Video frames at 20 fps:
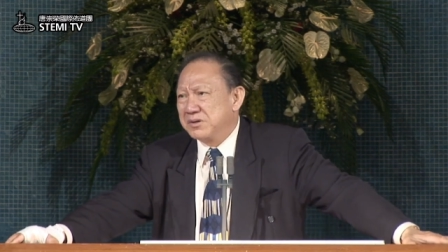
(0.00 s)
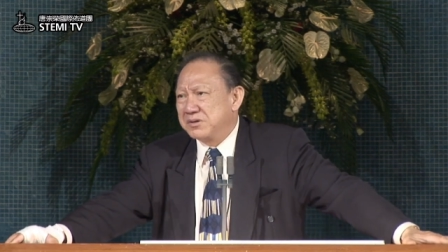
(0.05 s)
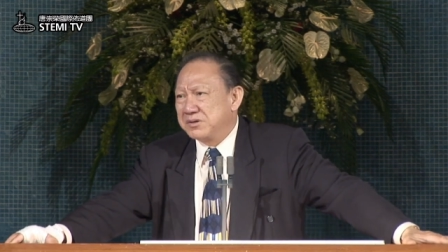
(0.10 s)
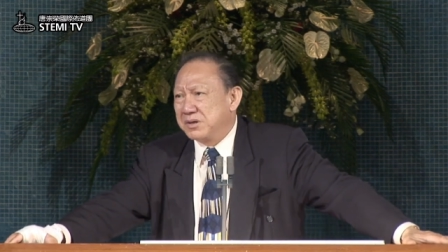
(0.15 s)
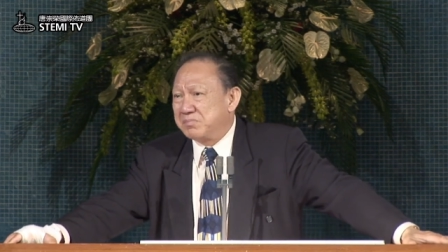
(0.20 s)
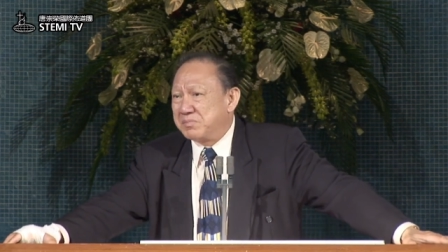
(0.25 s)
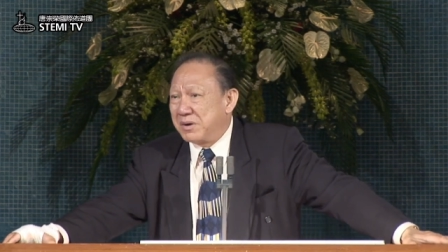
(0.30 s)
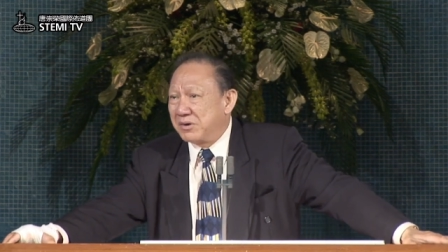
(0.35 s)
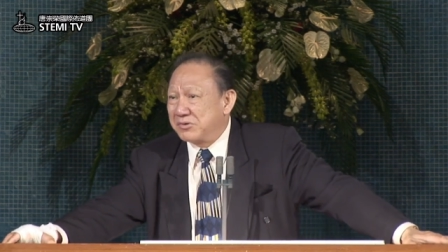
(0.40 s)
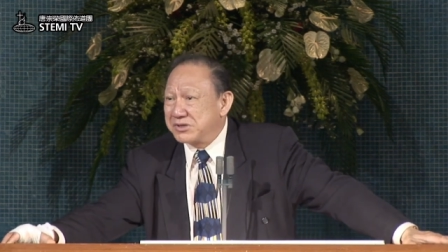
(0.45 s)
这
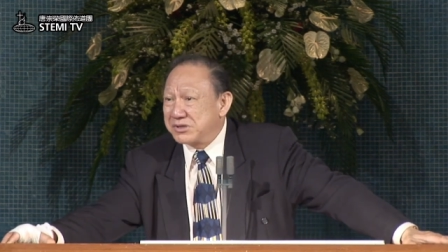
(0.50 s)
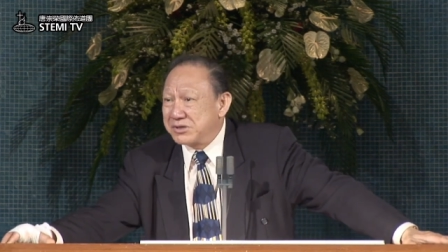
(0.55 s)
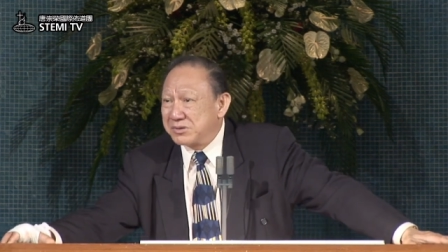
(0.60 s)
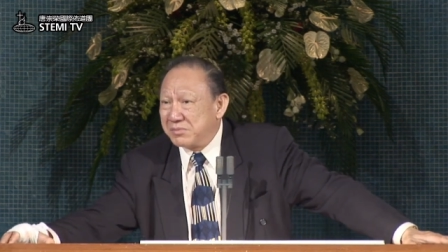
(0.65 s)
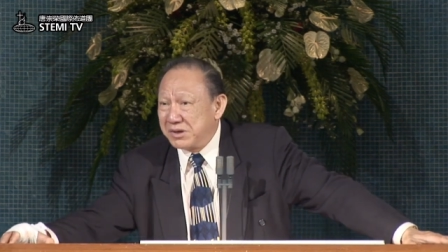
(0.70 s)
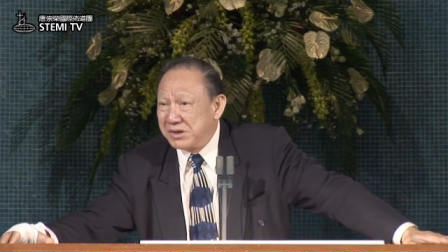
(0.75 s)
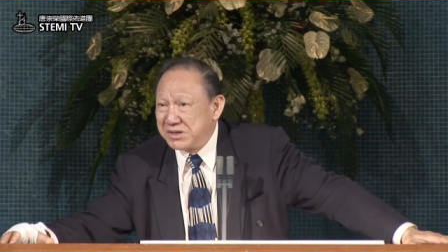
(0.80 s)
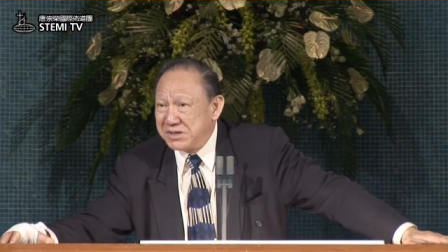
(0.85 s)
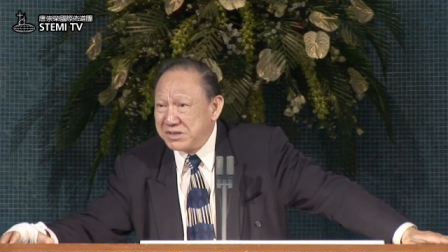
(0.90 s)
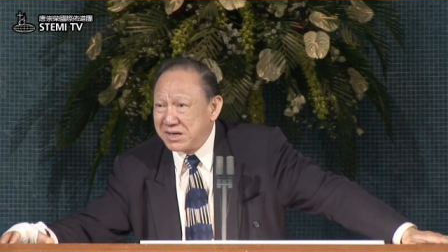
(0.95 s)
表示什
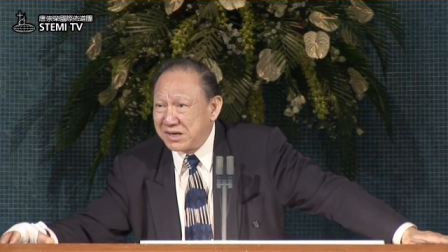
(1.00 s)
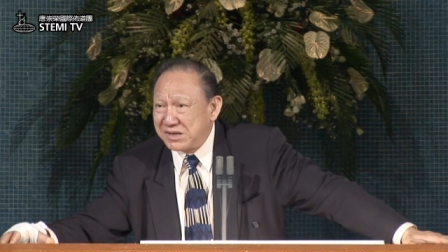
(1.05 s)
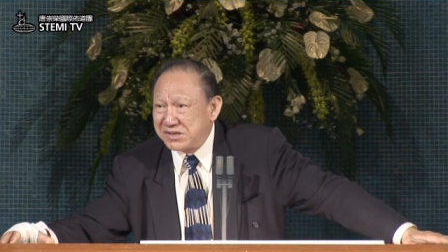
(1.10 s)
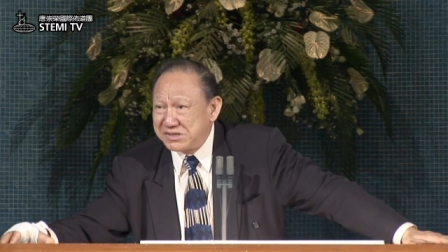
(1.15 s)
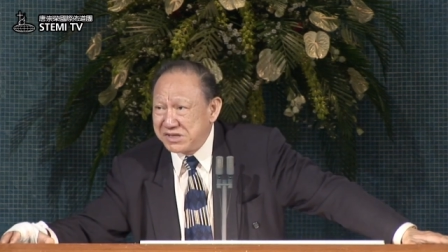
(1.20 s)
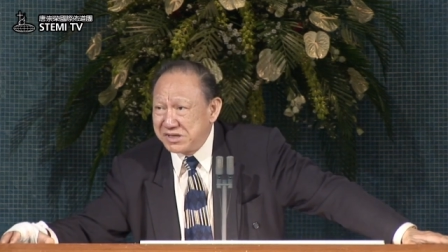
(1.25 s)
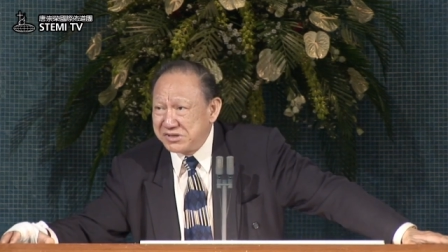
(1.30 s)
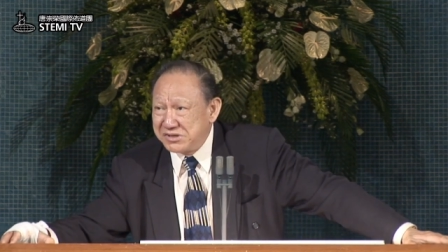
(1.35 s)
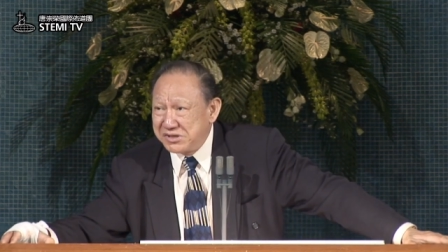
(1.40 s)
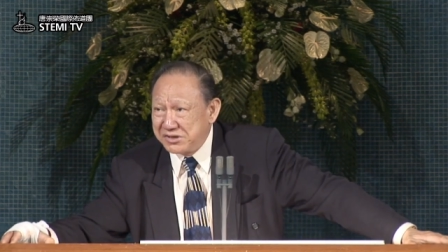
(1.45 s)
么？一样
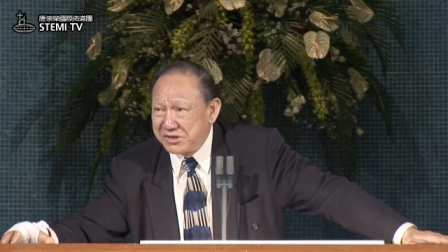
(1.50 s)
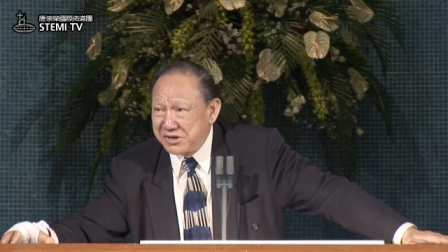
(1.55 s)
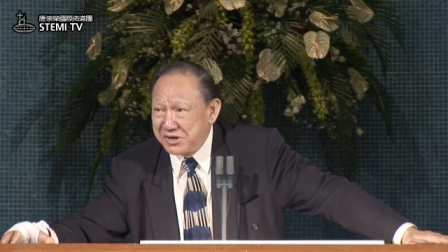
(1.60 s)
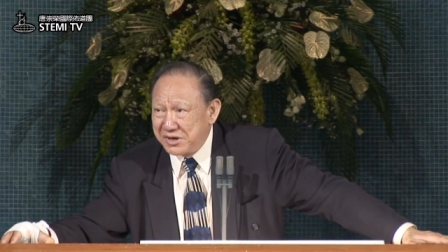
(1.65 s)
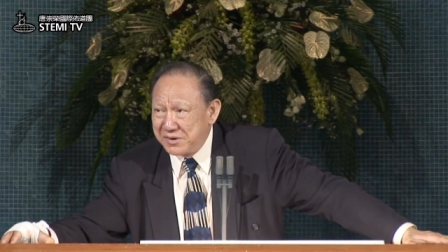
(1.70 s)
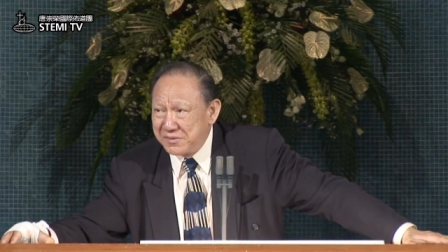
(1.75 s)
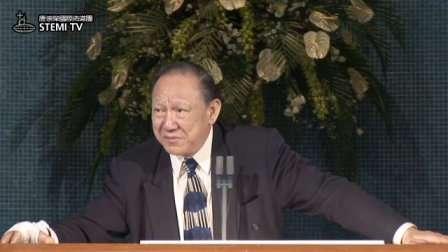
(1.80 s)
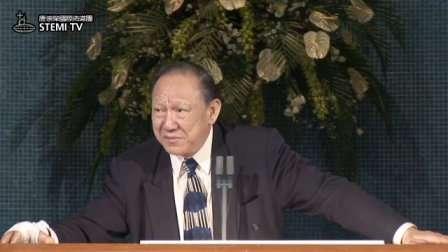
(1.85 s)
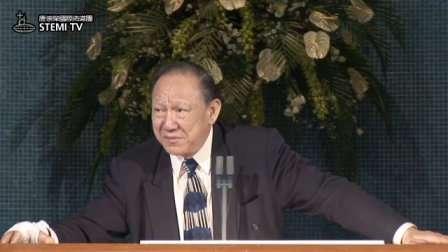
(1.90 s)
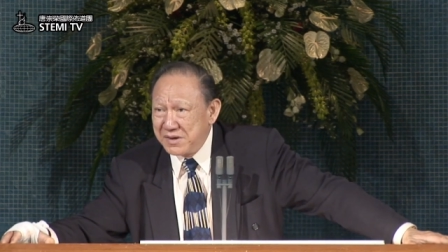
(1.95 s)
性情的
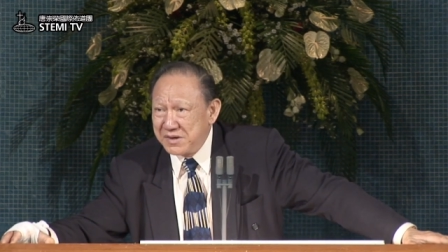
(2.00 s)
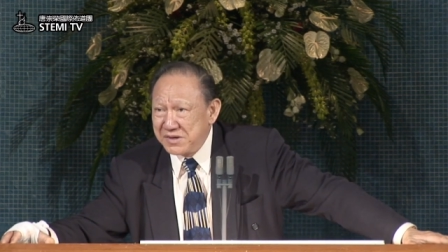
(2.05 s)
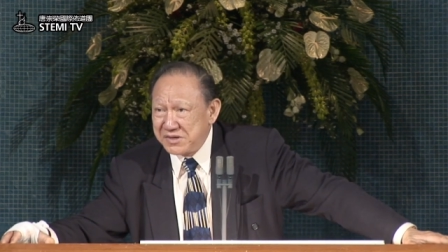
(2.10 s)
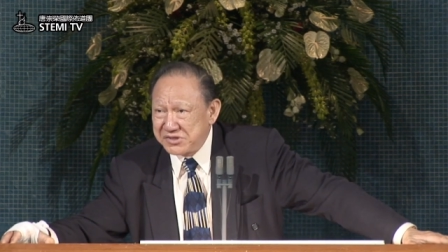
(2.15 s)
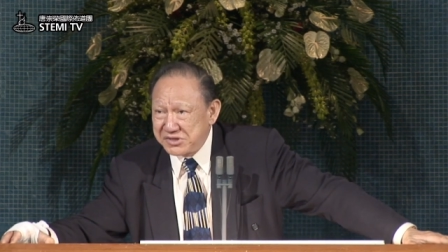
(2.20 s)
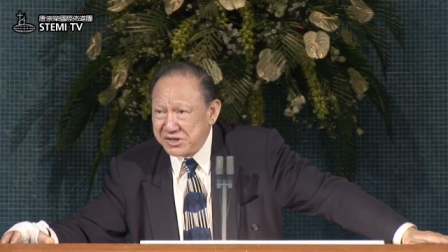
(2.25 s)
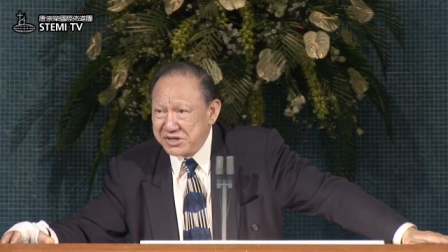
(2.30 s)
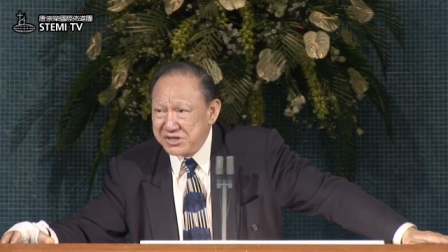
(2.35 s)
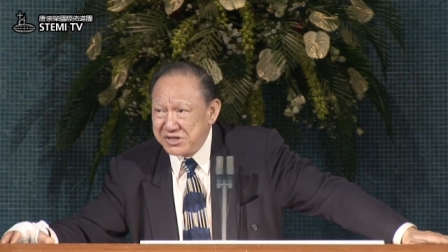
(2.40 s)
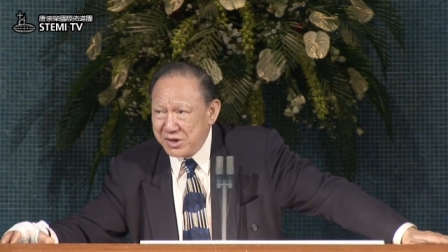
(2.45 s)
人，
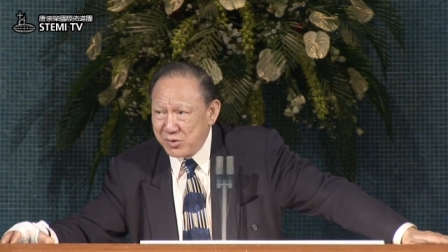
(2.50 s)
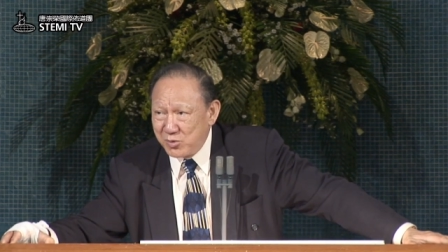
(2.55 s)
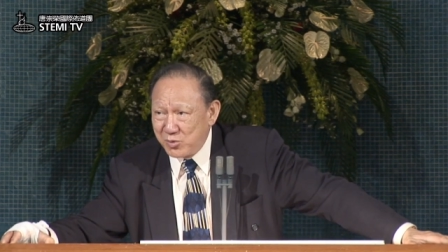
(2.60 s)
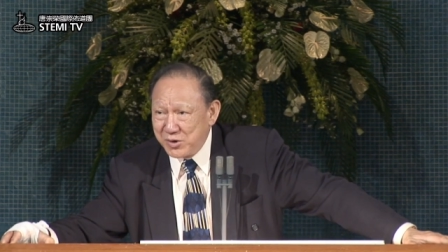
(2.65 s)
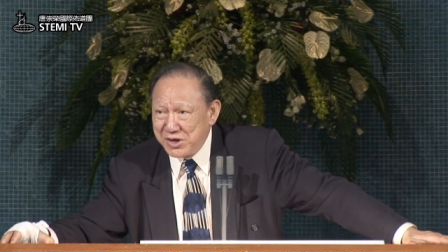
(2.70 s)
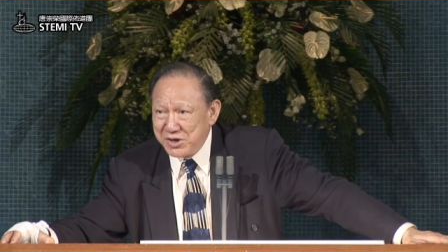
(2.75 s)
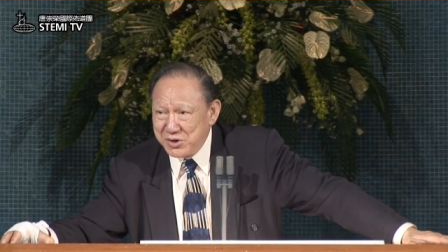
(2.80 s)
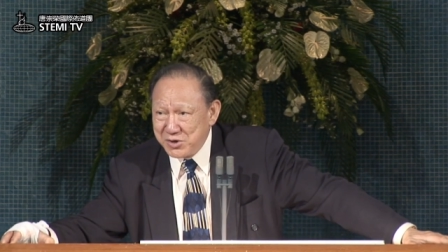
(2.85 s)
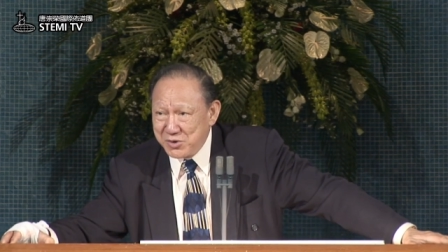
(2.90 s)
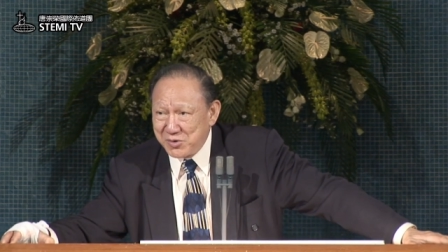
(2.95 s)
神也
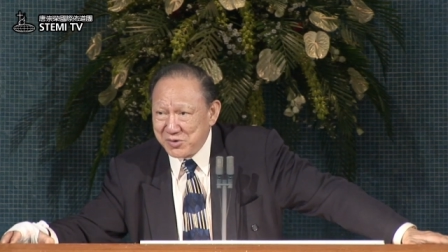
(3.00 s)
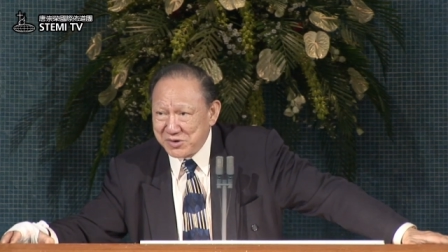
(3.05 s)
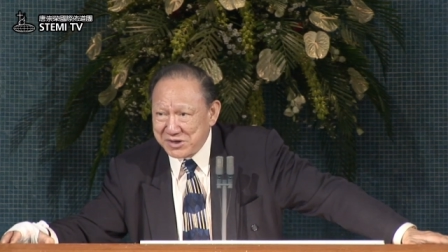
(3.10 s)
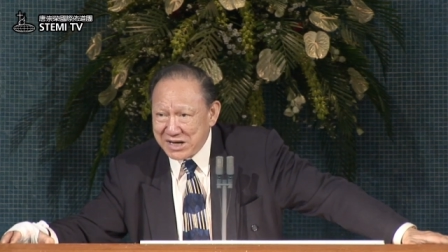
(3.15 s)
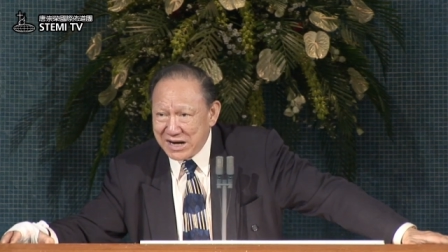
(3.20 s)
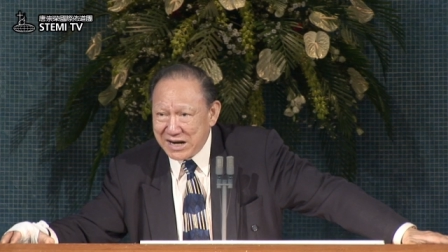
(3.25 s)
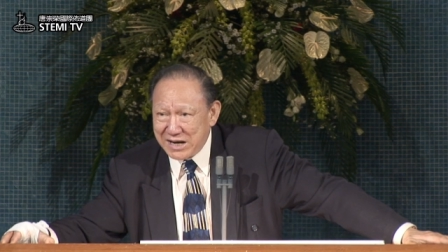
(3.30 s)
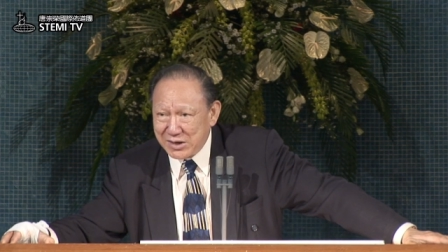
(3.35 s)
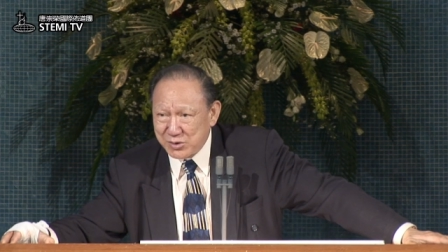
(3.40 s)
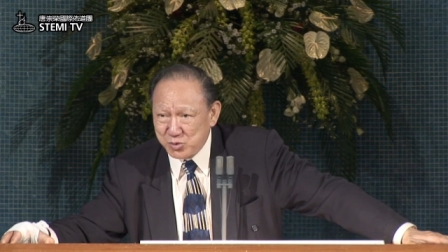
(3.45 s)
会用
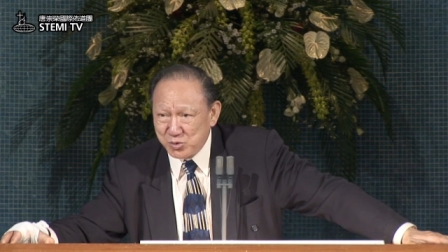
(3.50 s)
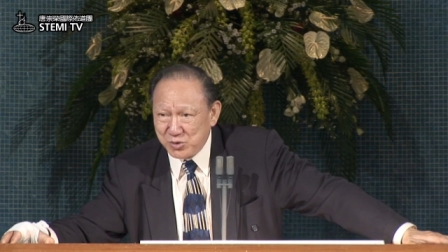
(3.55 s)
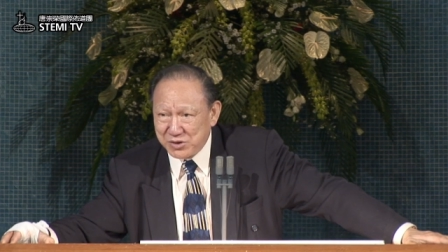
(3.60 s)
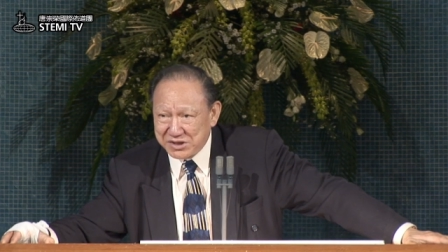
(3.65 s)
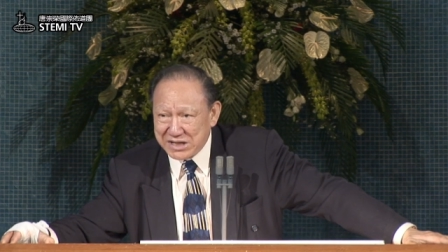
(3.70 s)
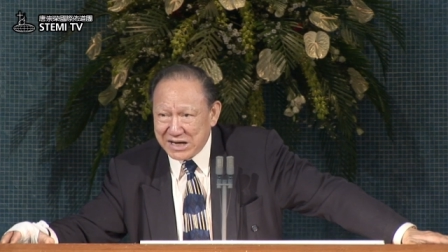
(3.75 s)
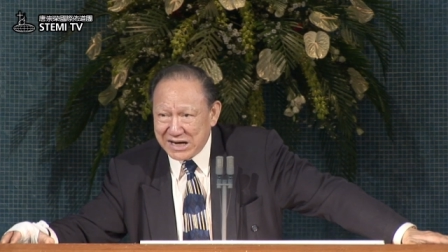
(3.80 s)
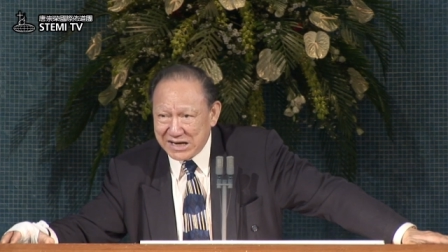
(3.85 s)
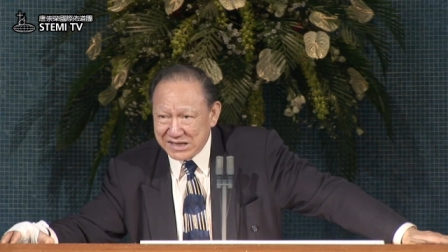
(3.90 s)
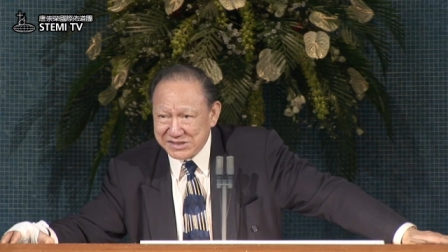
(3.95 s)
他做
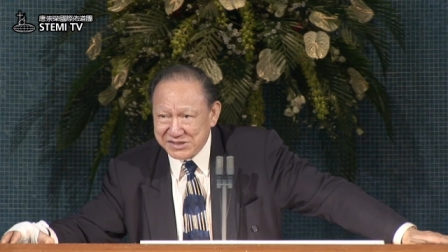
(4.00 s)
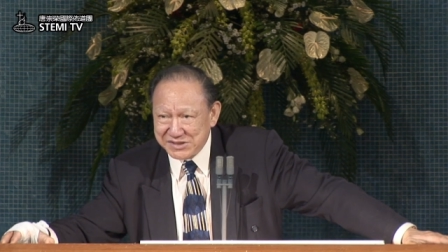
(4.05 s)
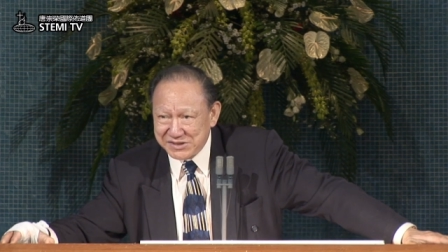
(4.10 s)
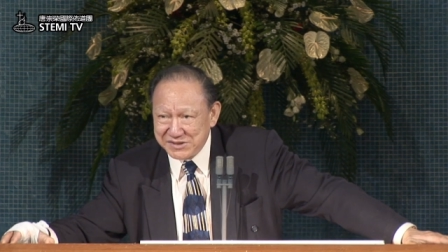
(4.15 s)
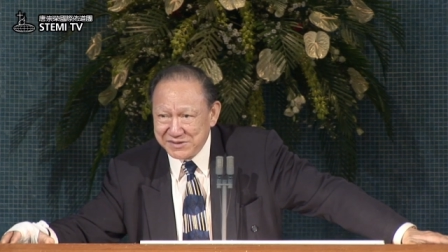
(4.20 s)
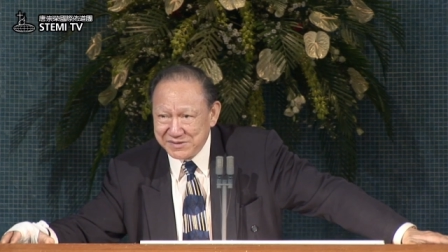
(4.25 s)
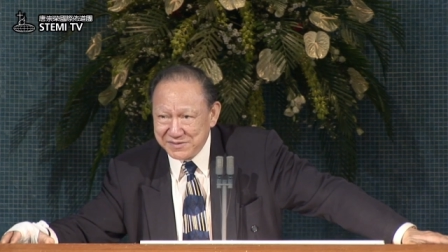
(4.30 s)
大事。